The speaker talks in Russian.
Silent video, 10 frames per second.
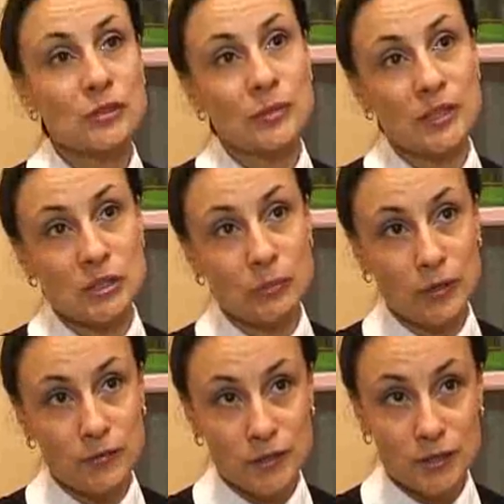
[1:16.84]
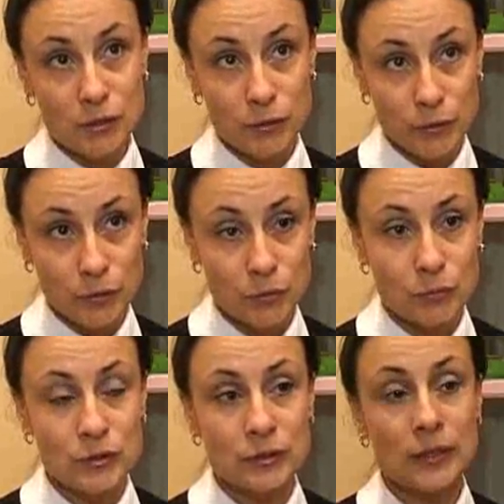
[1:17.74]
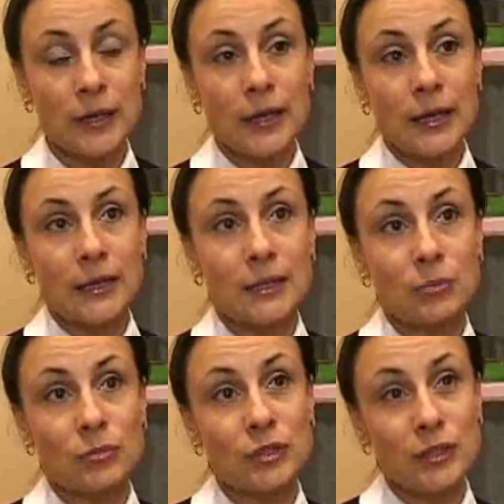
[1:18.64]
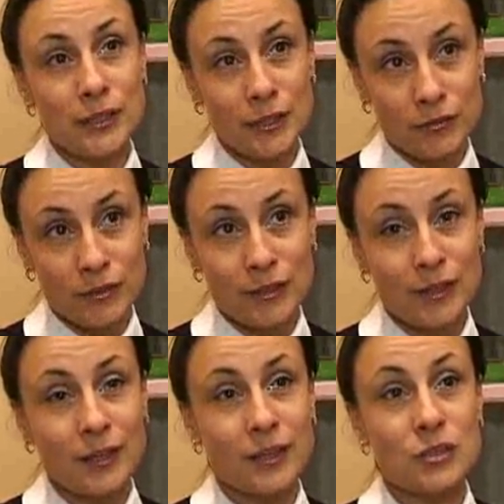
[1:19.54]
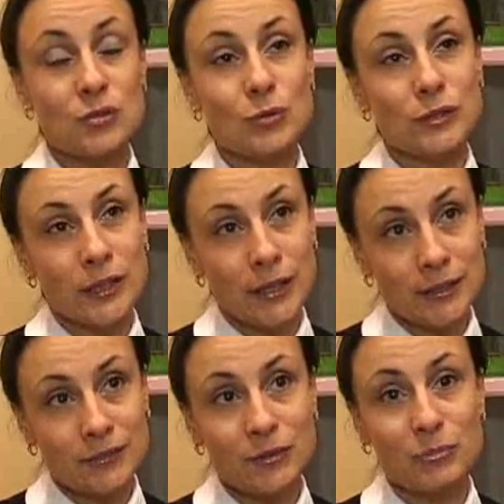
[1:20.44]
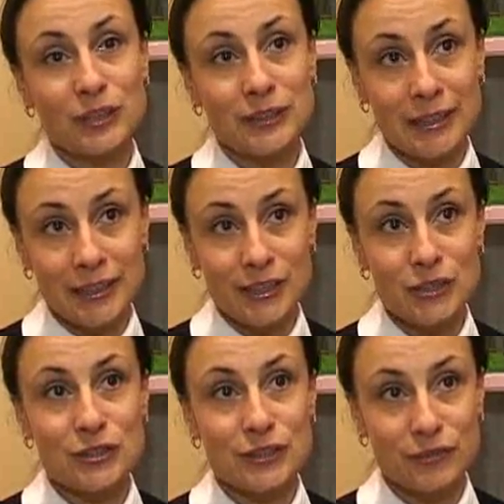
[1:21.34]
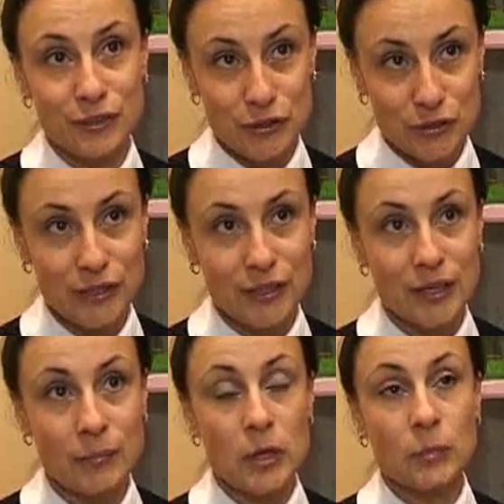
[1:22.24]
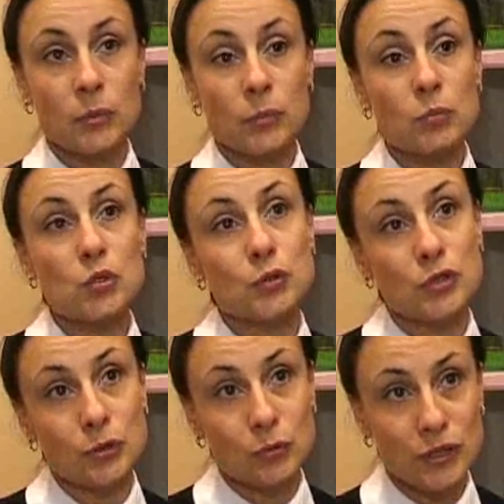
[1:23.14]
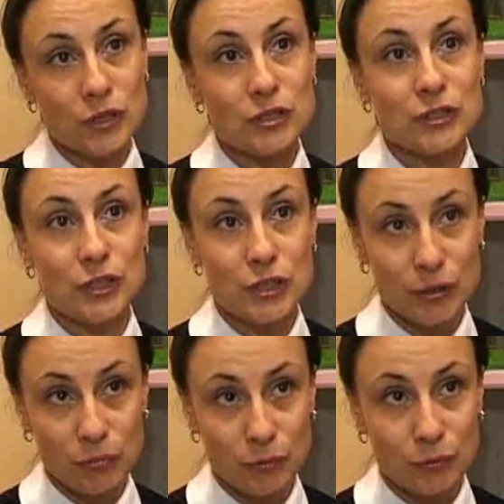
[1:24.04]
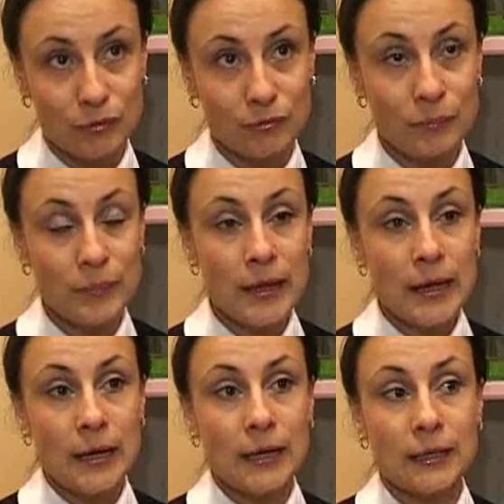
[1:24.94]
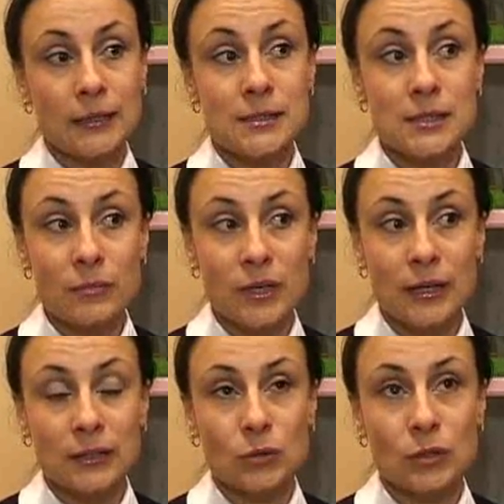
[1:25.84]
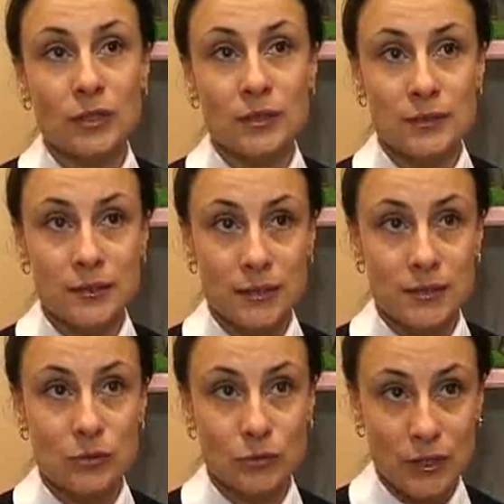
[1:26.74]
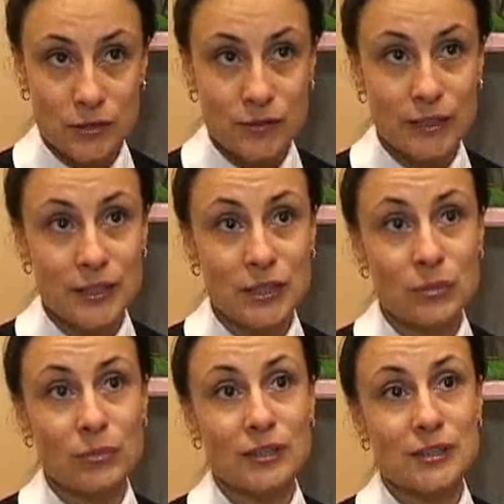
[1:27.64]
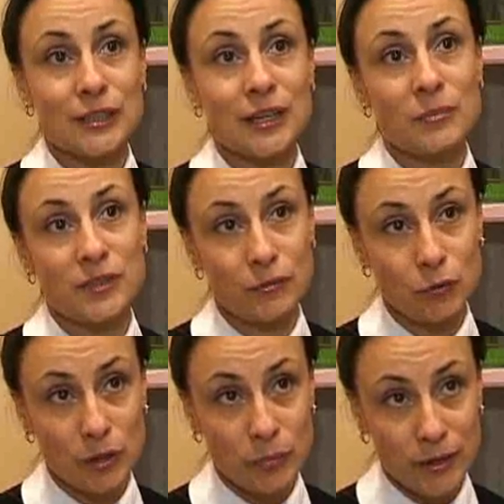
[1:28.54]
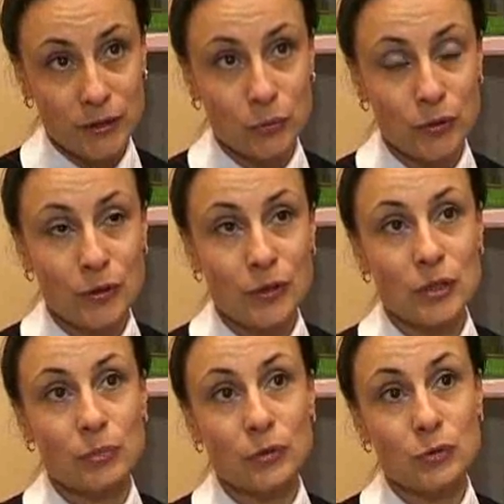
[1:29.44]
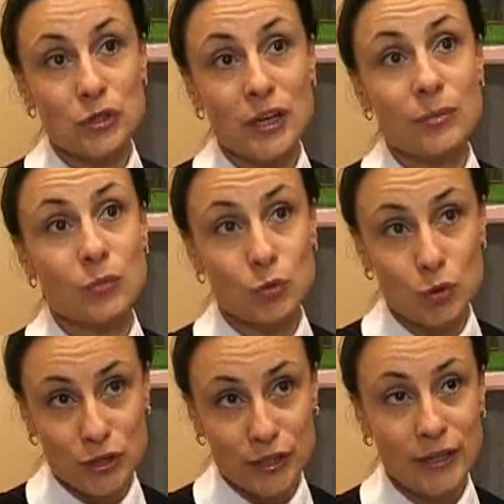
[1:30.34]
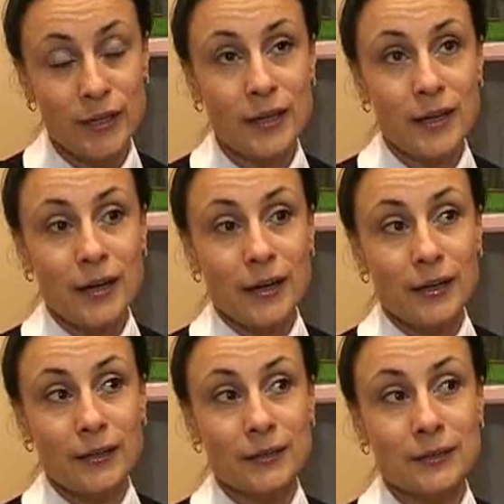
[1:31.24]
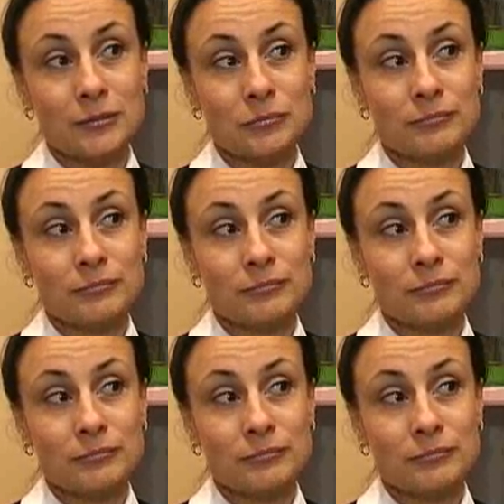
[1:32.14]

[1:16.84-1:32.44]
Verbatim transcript: занимается профессор Юдин, это моделирование результатов имплантологического лечения при помощи хирургических шаблонов. А, снимок, который делается у нас в клинике, мы отсылаем его в лабораторию и получаем уже а,